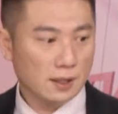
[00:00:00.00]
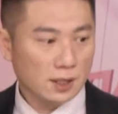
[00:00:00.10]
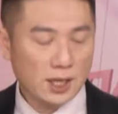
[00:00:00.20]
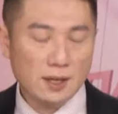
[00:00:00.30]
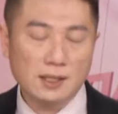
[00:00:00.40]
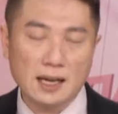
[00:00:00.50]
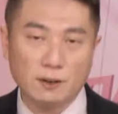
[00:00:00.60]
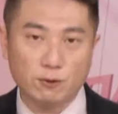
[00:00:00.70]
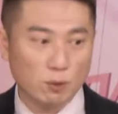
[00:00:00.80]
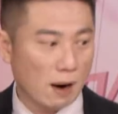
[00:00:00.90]
现在的
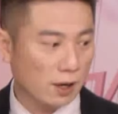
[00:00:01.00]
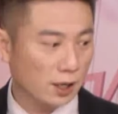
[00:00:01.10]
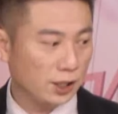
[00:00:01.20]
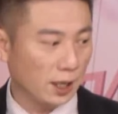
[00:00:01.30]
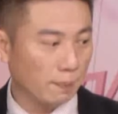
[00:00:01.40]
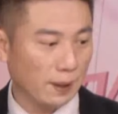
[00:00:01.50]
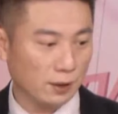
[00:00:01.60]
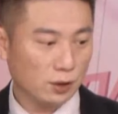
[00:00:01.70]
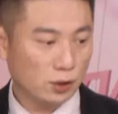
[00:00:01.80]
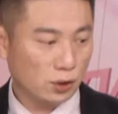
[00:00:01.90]
福茂科的成本
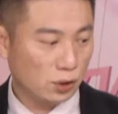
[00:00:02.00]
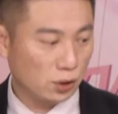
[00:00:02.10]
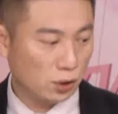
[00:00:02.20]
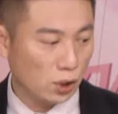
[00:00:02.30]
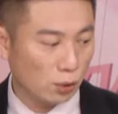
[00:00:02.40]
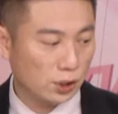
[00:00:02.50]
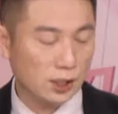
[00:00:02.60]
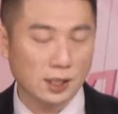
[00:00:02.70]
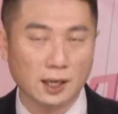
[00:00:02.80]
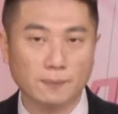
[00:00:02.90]
就
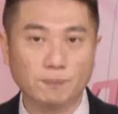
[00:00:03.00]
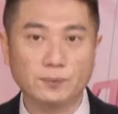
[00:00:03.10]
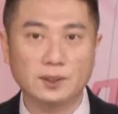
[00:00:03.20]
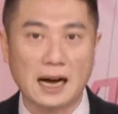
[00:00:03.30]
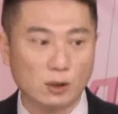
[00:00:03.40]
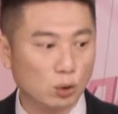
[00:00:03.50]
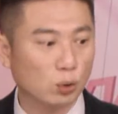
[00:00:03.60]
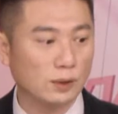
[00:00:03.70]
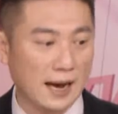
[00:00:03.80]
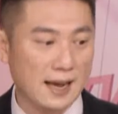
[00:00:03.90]
是呢当
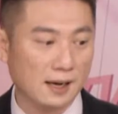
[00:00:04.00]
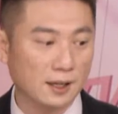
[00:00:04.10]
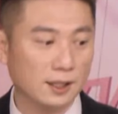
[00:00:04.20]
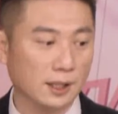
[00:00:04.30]
初南亚科的